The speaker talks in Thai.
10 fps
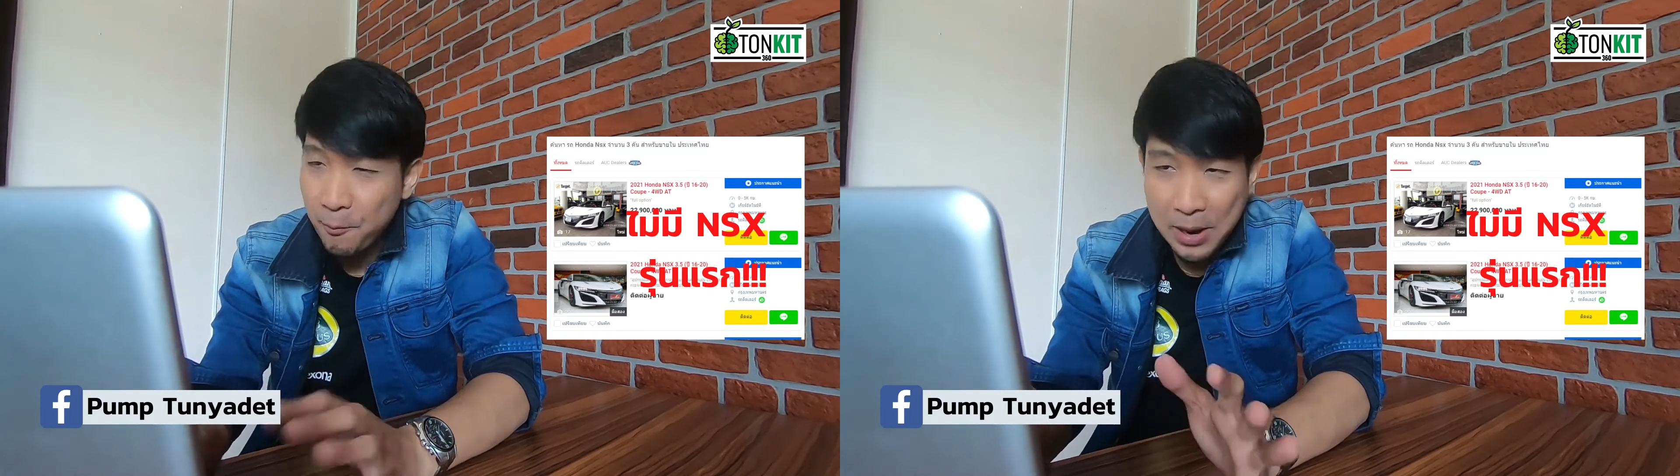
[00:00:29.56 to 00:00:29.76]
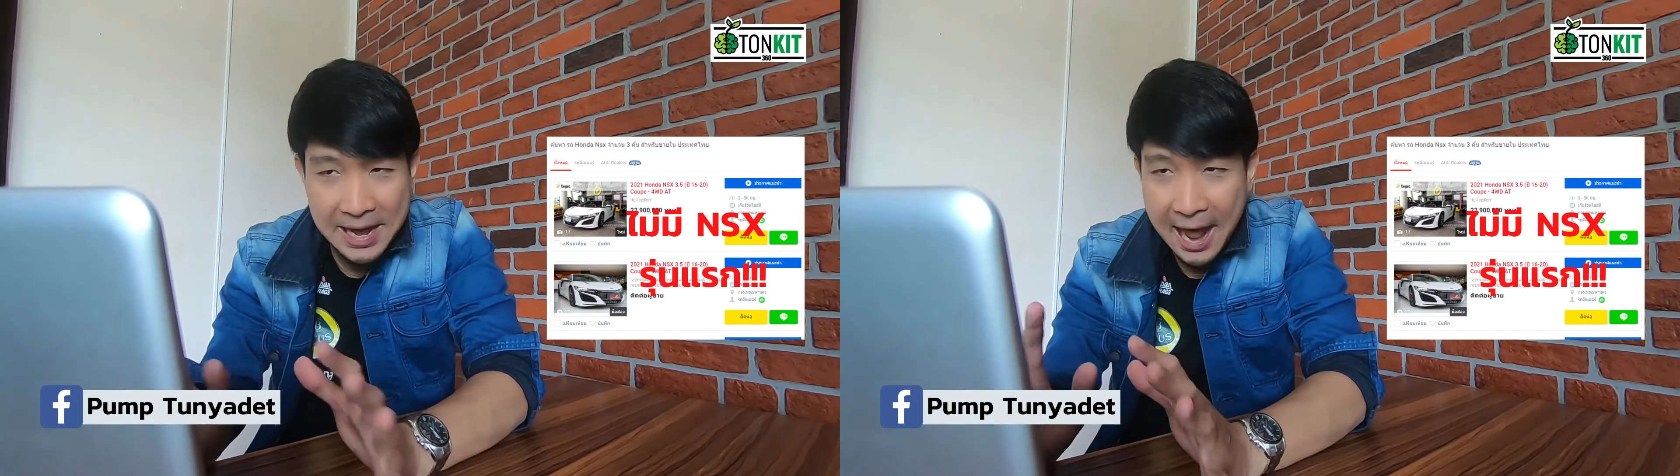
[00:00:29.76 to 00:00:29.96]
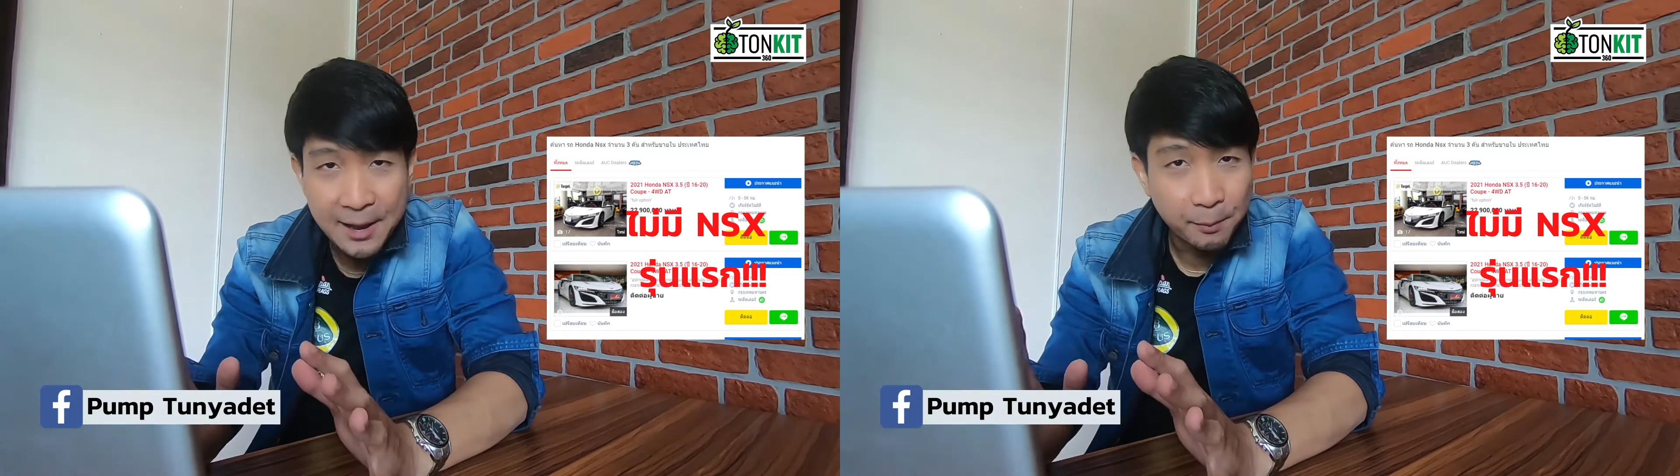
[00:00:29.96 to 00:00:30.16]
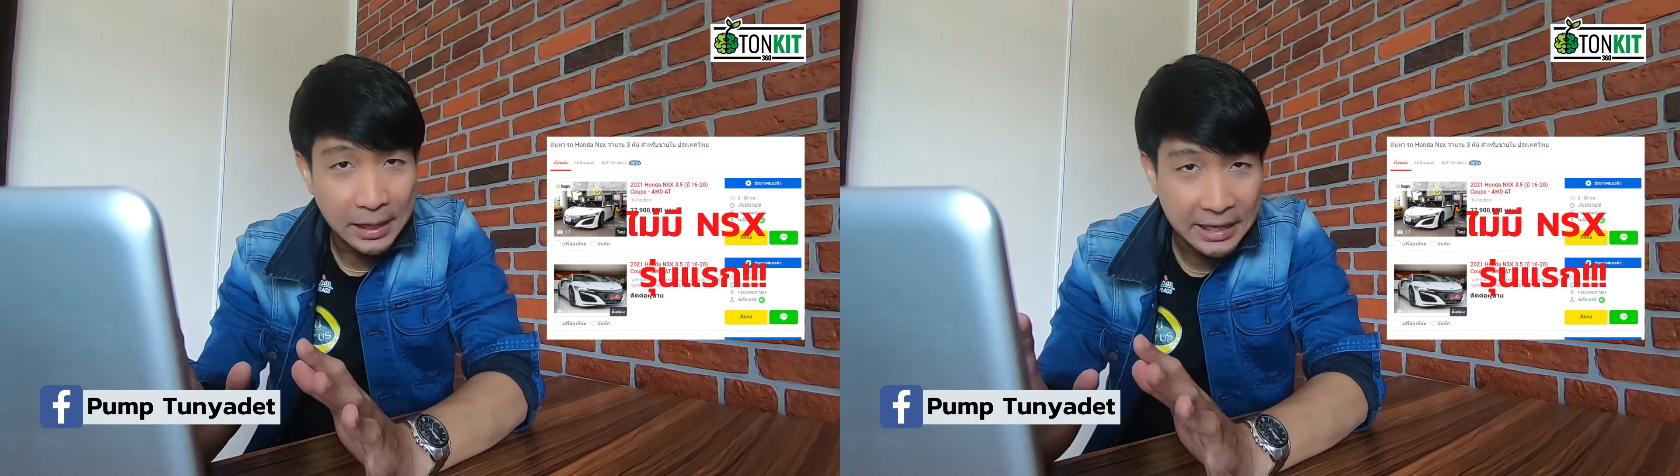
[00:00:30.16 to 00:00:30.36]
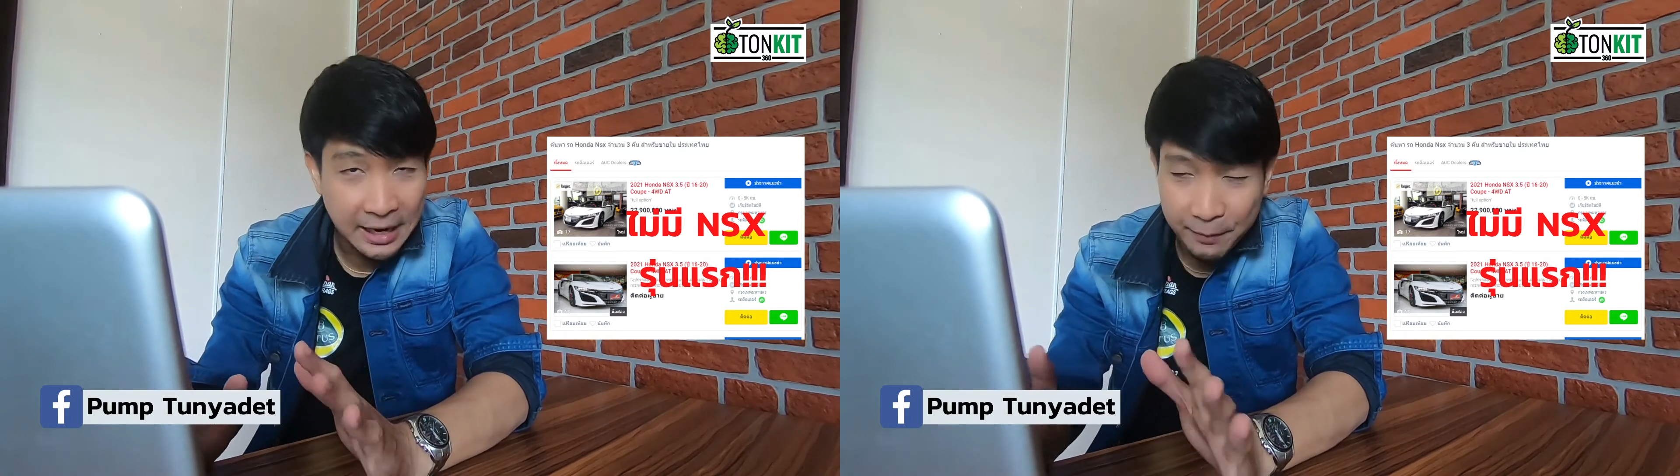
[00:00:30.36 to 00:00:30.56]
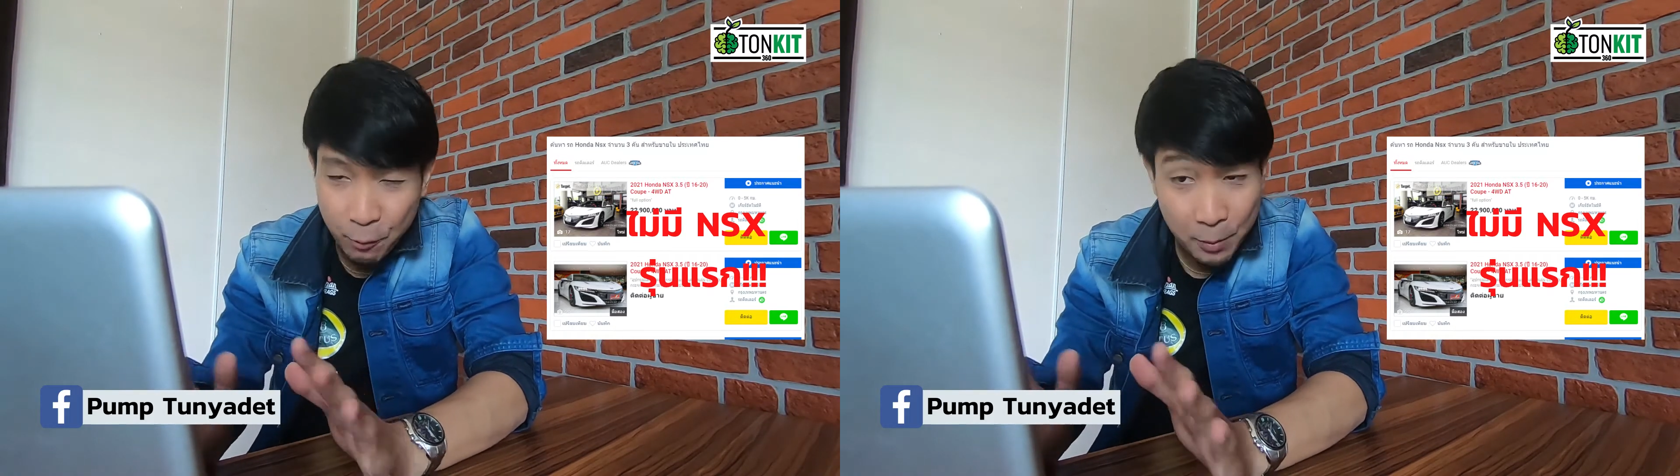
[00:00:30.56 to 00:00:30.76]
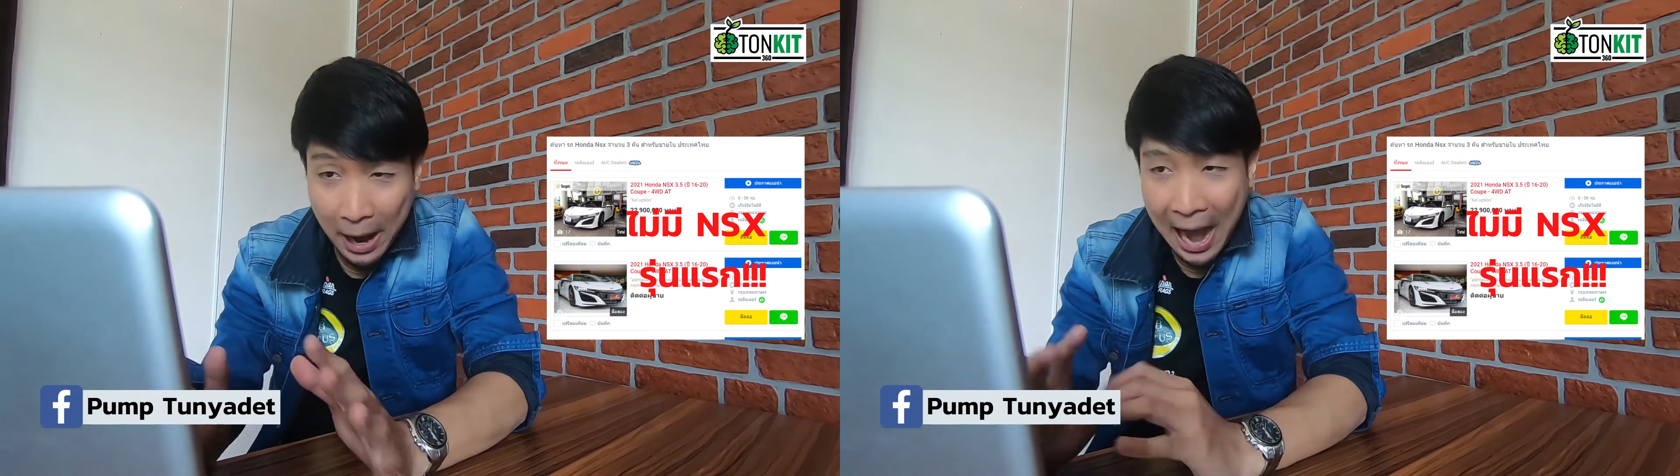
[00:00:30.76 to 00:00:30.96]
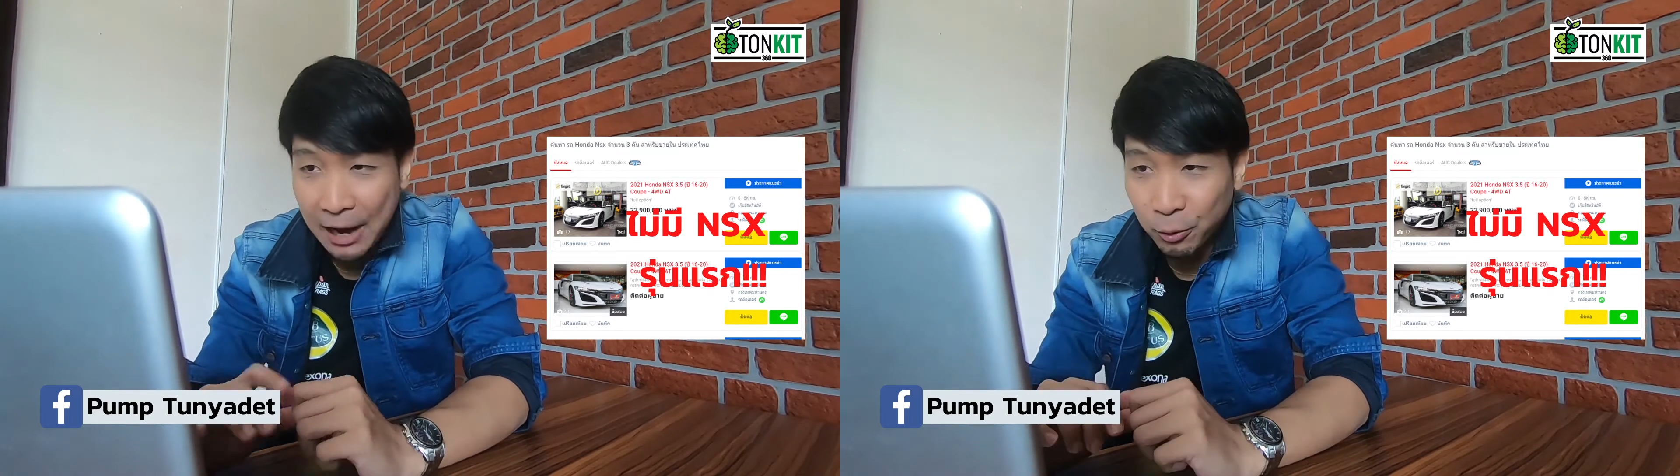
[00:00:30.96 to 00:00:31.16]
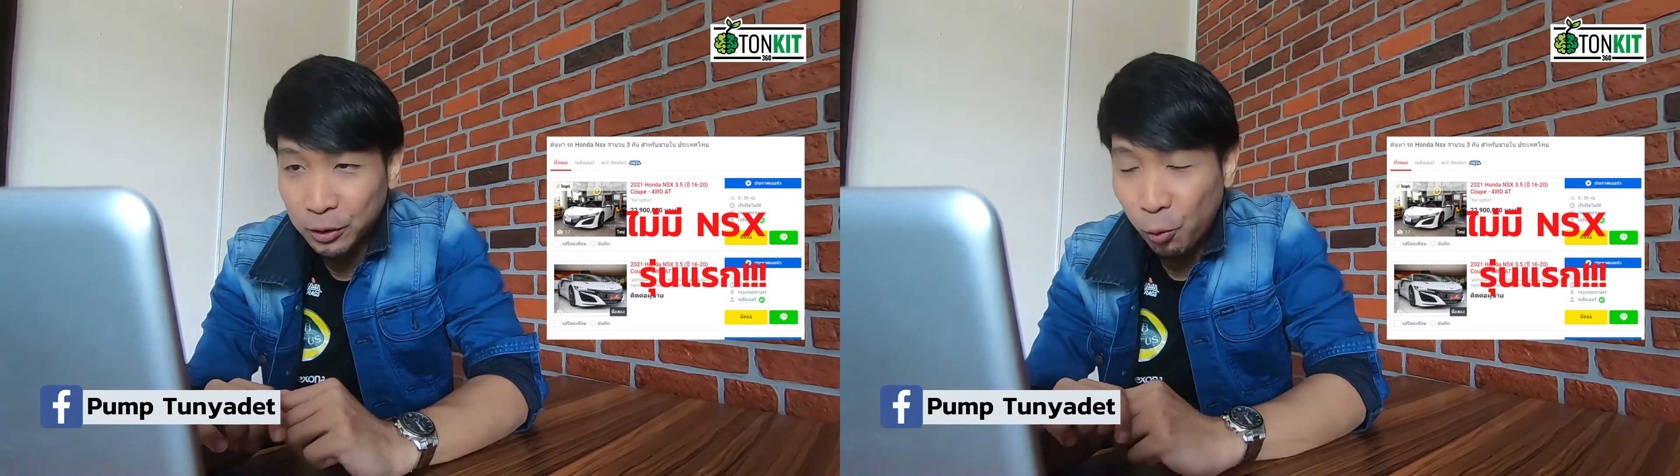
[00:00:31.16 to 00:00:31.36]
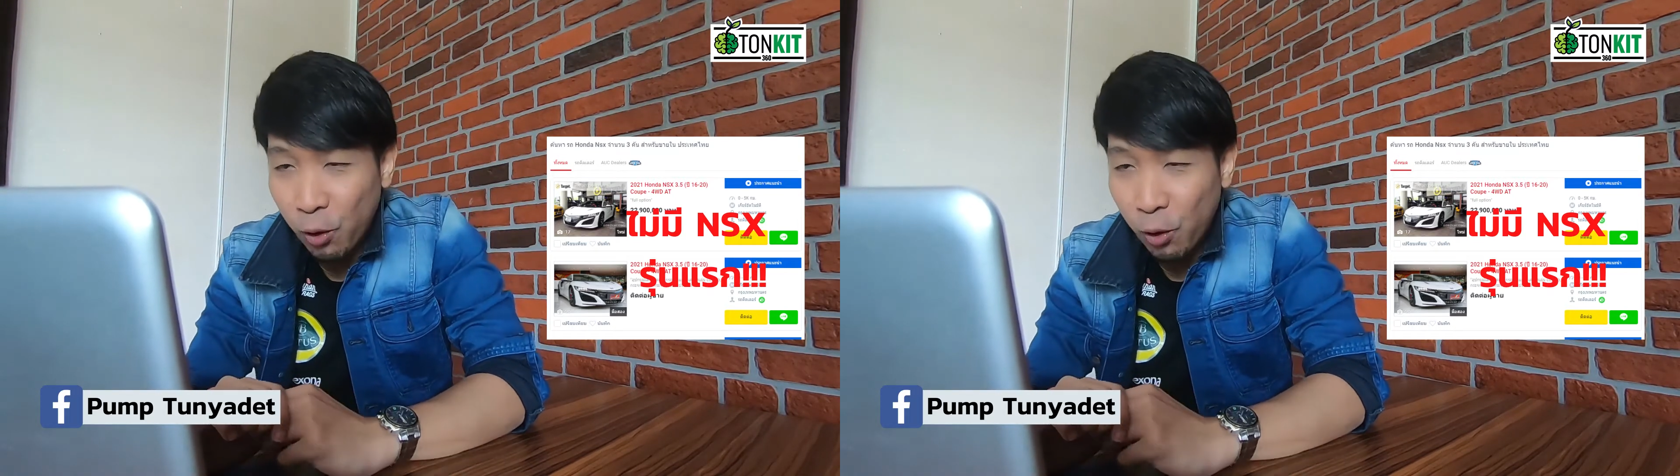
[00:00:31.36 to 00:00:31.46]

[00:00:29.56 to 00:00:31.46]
ไม่ได้เหมือนเดิมในเว็บขายรถ